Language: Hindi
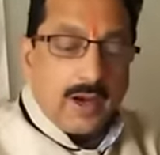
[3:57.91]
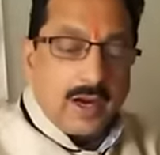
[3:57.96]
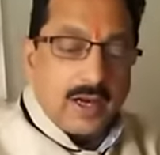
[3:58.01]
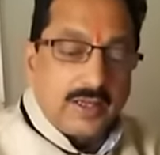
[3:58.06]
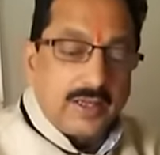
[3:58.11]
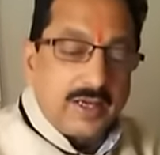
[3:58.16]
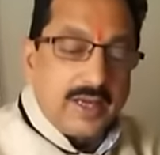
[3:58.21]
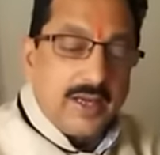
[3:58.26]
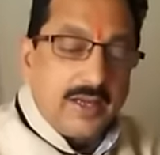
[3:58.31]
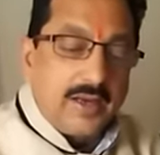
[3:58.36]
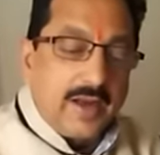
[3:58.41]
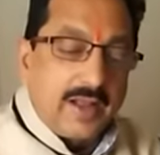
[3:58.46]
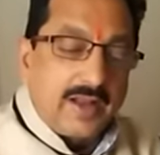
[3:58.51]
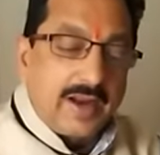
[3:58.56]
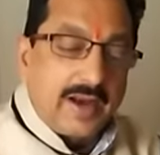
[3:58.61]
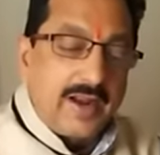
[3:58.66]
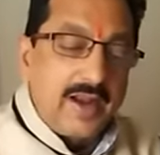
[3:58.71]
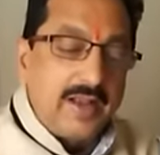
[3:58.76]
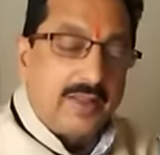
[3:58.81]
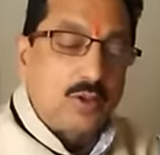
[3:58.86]
गंदगी न
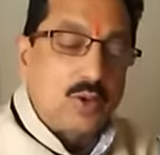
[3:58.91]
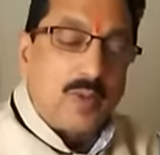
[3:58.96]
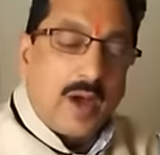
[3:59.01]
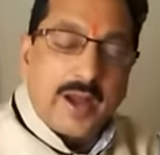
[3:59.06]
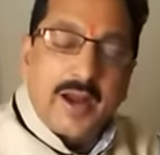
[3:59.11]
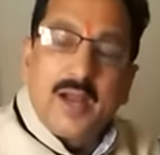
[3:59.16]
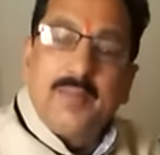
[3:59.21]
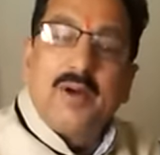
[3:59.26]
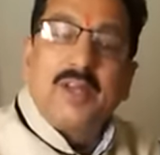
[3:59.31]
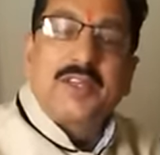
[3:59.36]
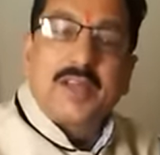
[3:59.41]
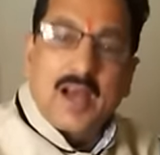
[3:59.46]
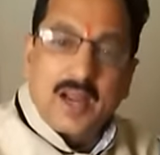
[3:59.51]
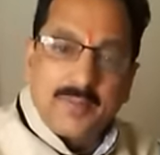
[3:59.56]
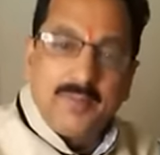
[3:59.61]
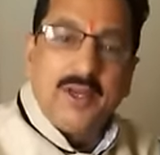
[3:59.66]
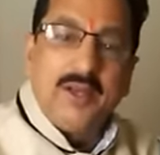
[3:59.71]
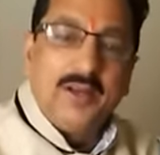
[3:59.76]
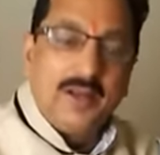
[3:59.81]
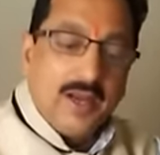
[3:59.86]
रहे तुम्हारे
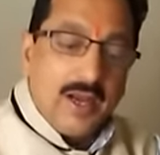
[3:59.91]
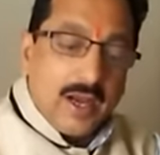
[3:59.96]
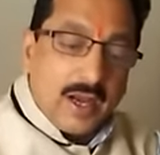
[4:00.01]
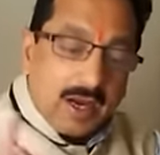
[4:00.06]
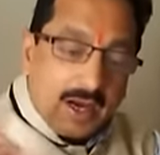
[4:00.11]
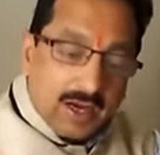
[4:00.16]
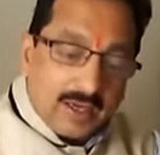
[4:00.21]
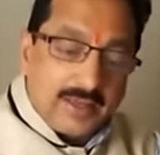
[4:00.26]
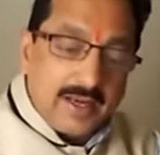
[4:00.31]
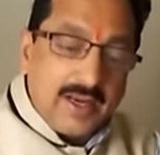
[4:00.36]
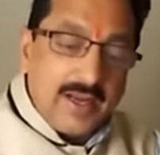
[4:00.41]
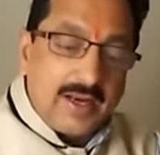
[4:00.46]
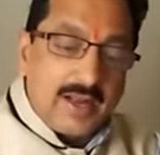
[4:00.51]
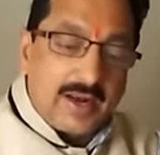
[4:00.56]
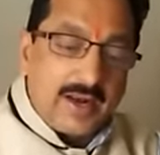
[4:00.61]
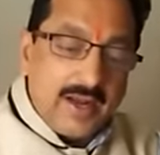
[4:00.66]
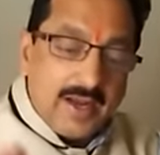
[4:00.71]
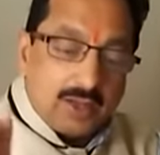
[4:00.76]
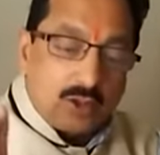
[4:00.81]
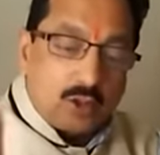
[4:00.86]
बाजार में गंदगी न रहे